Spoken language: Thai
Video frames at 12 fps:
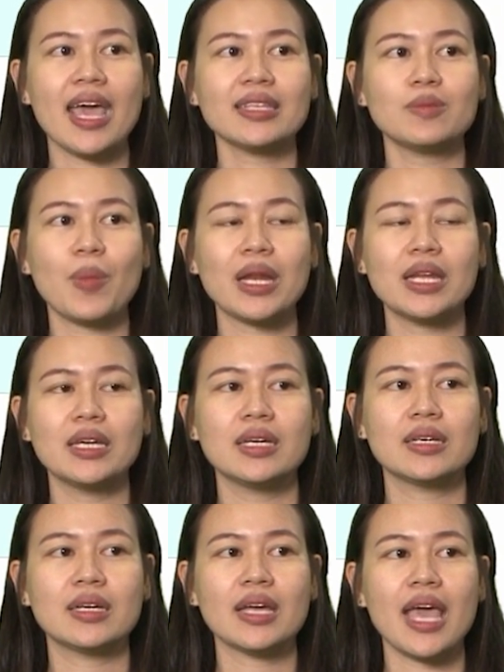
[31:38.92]
x เป็น
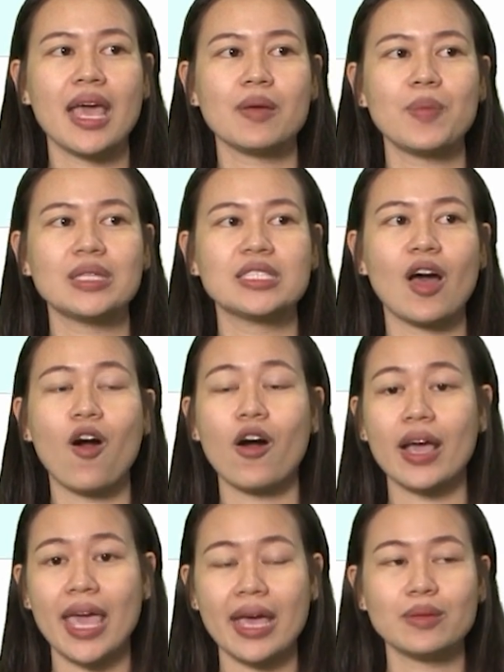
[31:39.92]
1 x เป็น
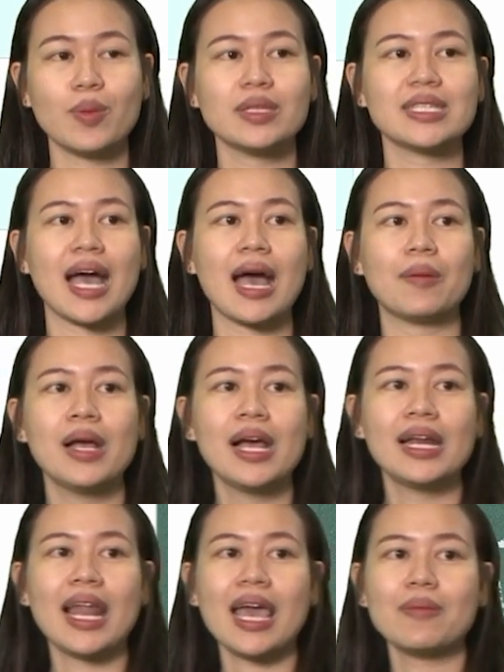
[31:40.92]
2 x เป็น
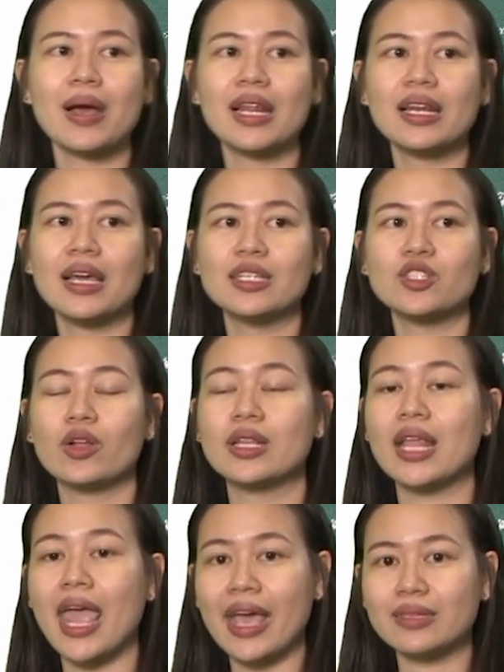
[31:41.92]
3 ไล่มาเรื่อยๆ จน
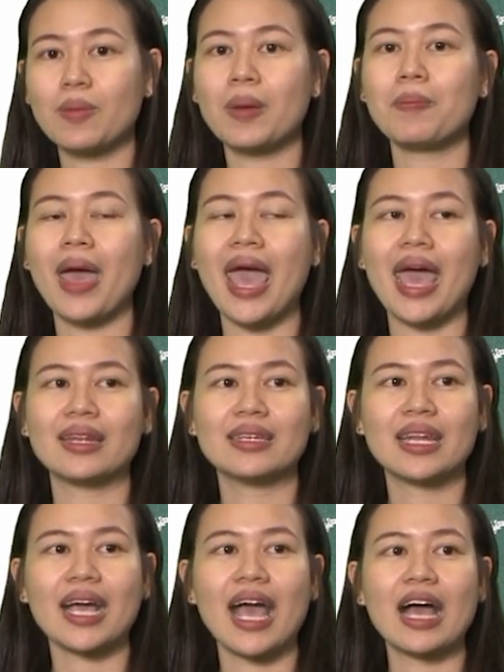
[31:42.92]
x เป็น
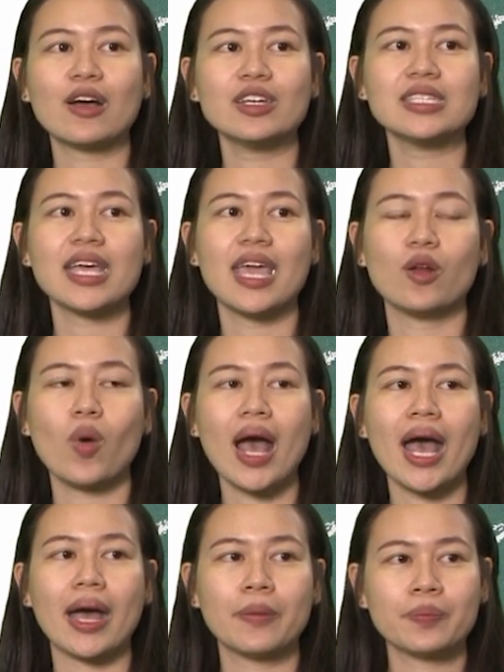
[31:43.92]
8นะคะก็จะเห็น
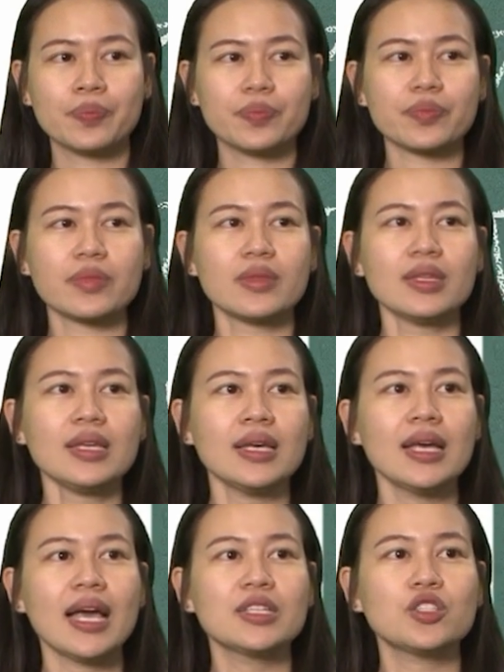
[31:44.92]
ว่า
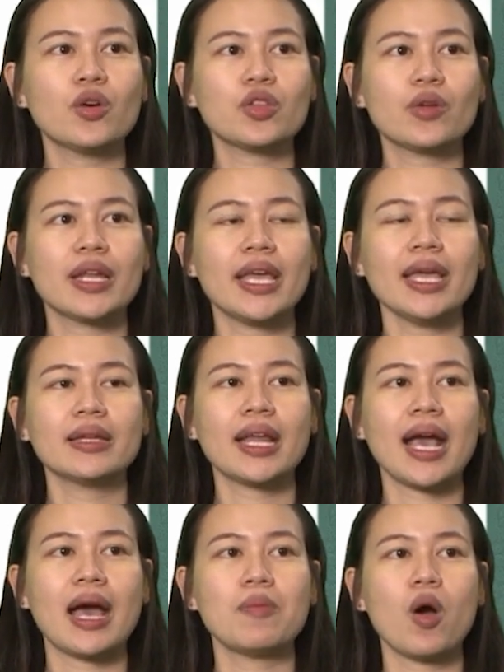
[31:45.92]
โจทย์ตรงนี้
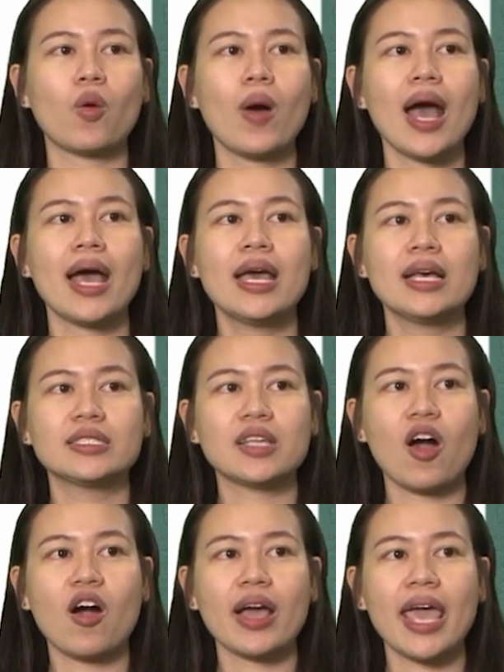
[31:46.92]
นะคะบอกว่า
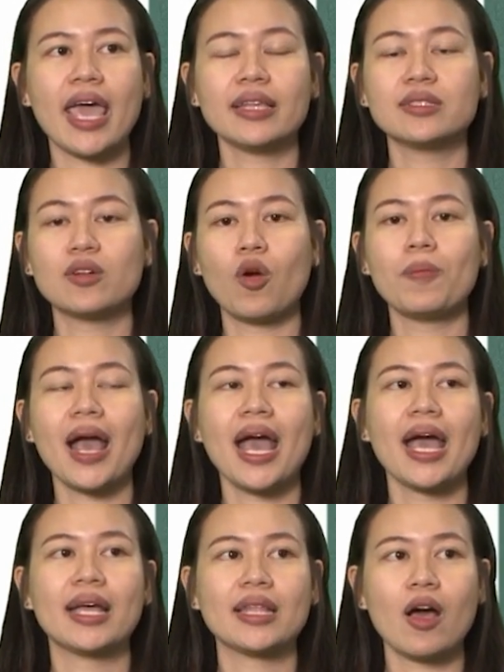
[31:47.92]
2x ลบ
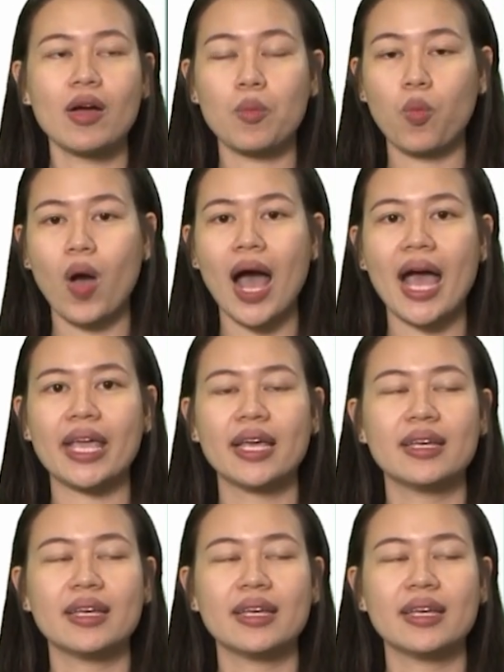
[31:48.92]
5 เท่ากับ y